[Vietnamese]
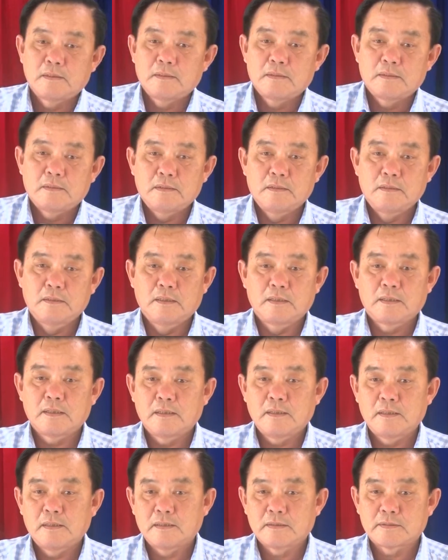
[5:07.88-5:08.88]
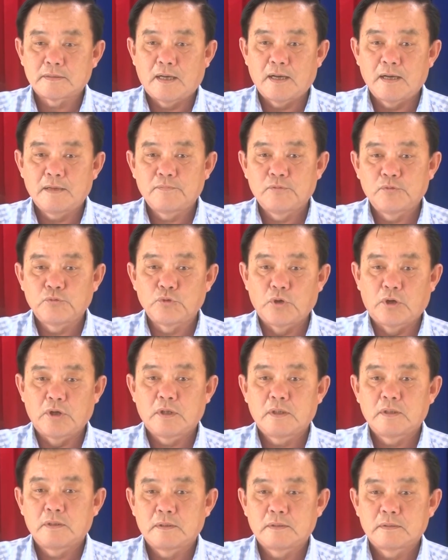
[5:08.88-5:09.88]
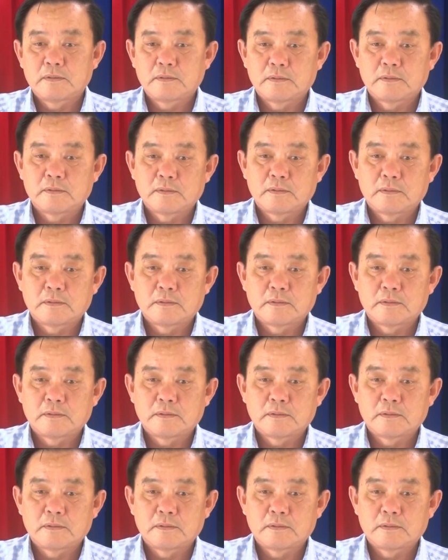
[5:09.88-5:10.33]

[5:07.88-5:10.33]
Tính đến nay, xã Phú Thuận đã hoàn thành năm